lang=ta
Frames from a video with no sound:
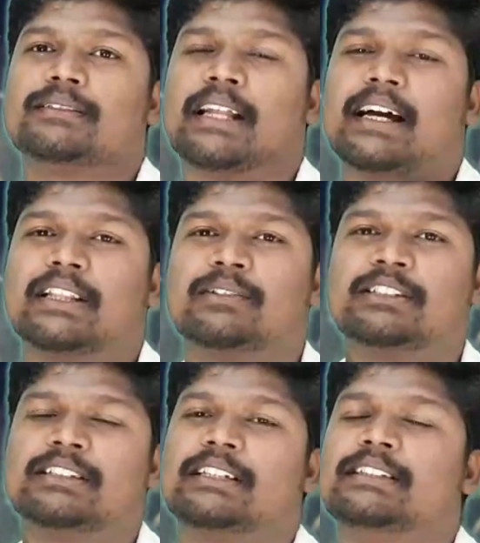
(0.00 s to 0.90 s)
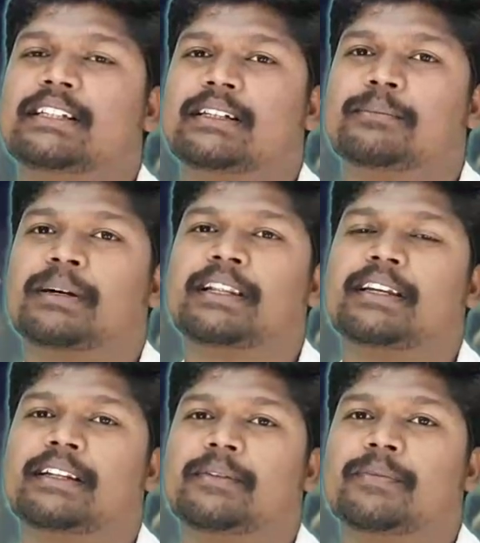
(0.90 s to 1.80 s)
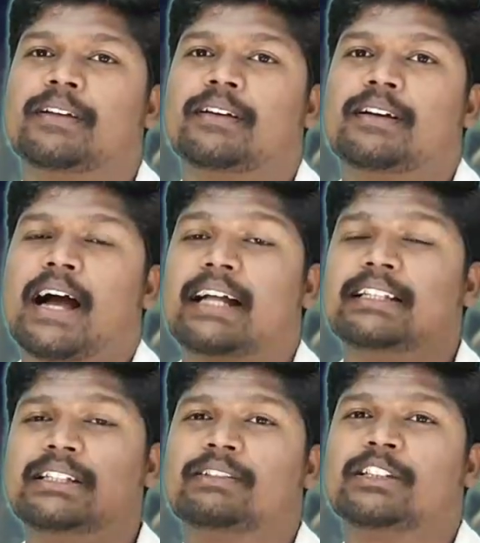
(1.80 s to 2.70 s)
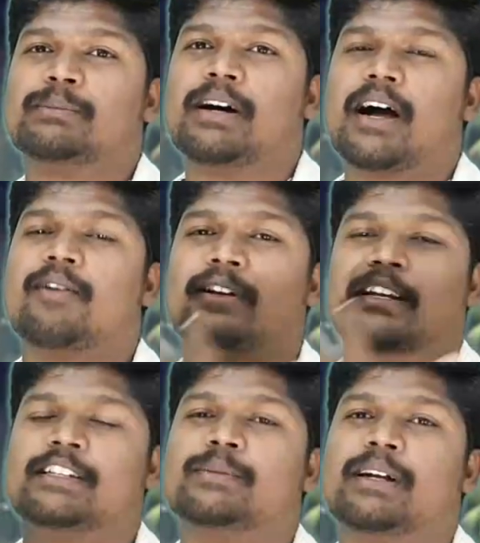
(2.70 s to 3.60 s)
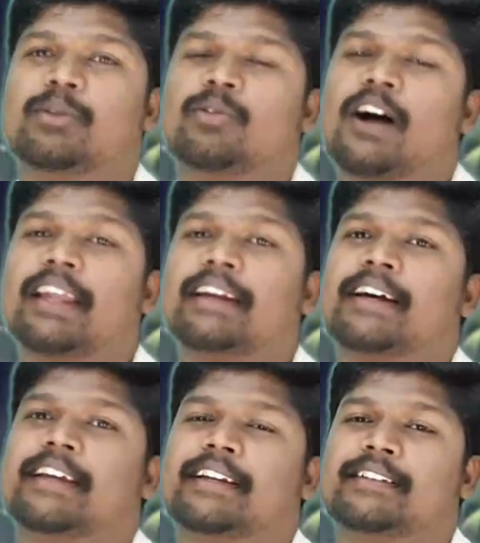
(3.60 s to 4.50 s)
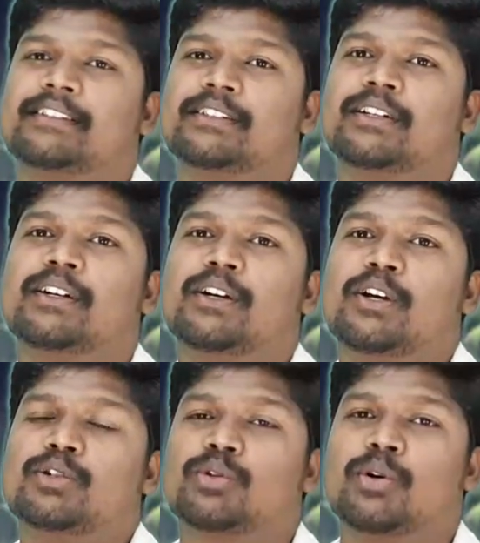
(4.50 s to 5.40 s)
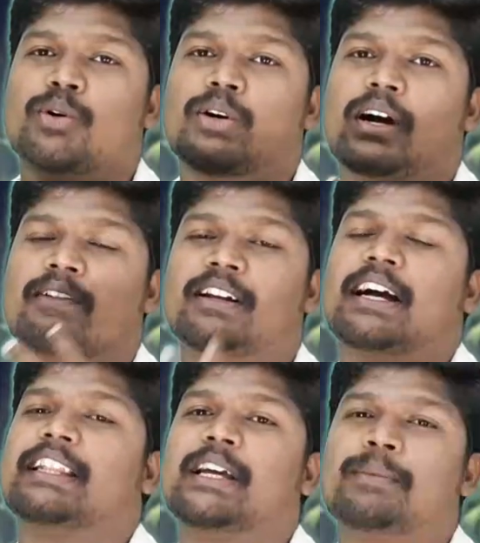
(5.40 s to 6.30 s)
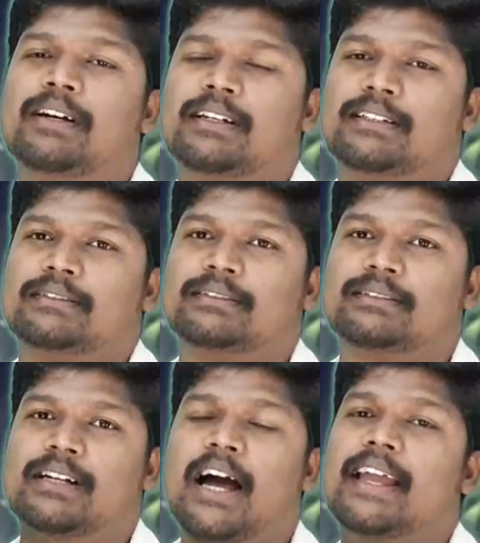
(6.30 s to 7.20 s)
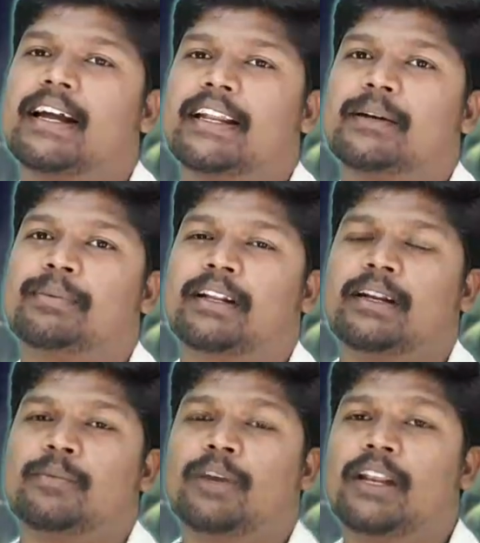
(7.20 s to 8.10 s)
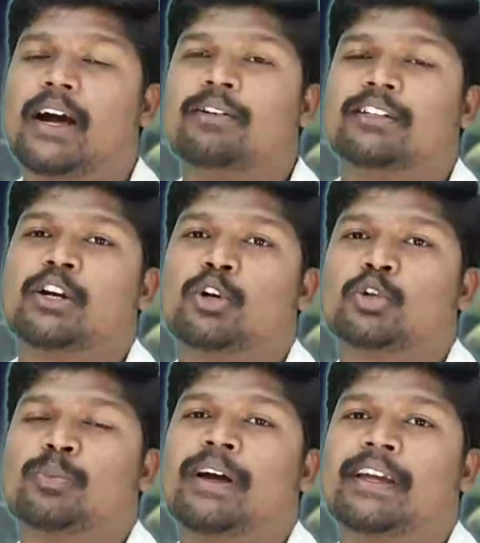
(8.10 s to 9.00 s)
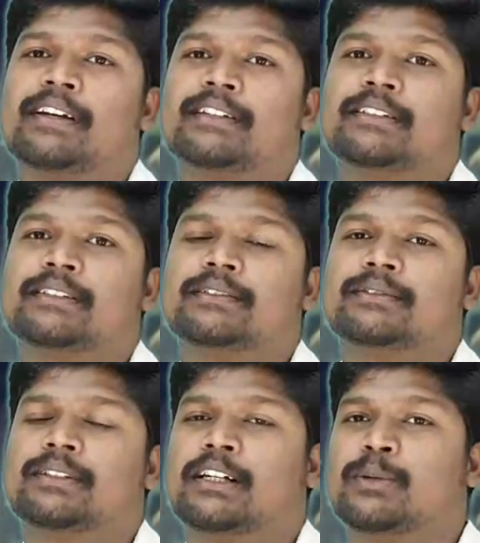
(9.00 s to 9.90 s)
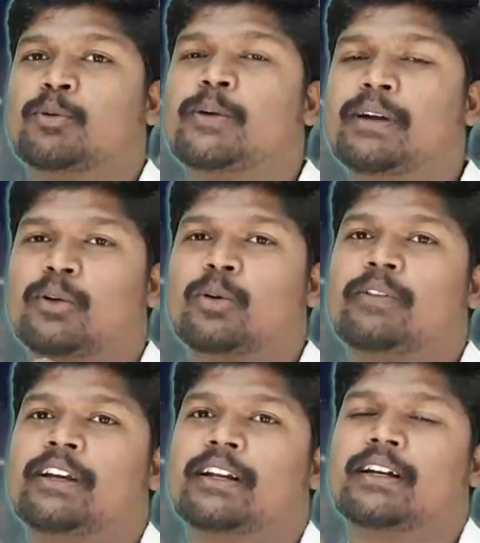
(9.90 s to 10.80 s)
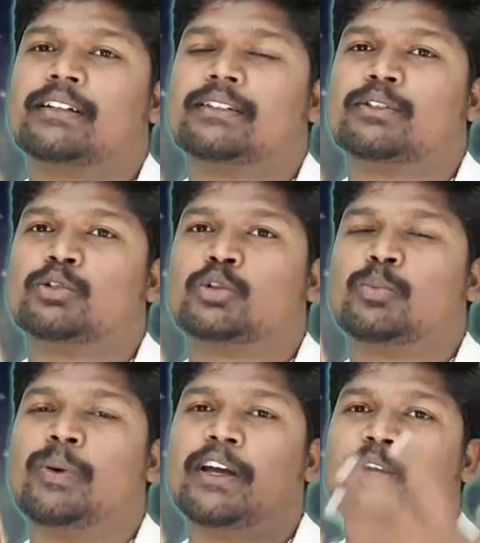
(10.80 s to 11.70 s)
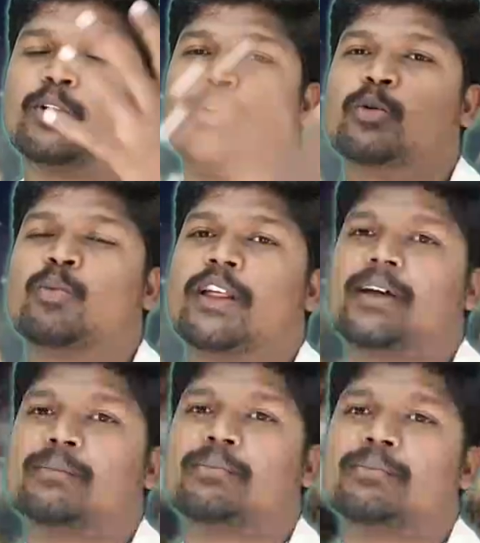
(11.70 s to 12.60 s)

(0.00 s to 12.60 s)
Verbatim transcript: நகத்தை வச்சு நெஞ்சில் பதிக்குது அதிர்ஷ்டவசமாக அவர் நெஞ்சு மேலே ஒரு வாக்கி டாக்கி இருந்துச்சு ஸோ அவருக்கு அதிகமான காயங்கள் ஏற்படலை உடனே அவர் தன்னோட துப்பாக்கி எடுத்துகிட்டு அந்த புலி மேலே குறி வைக்கிறாரு துப்பாக்கியோட ஒரு முனையை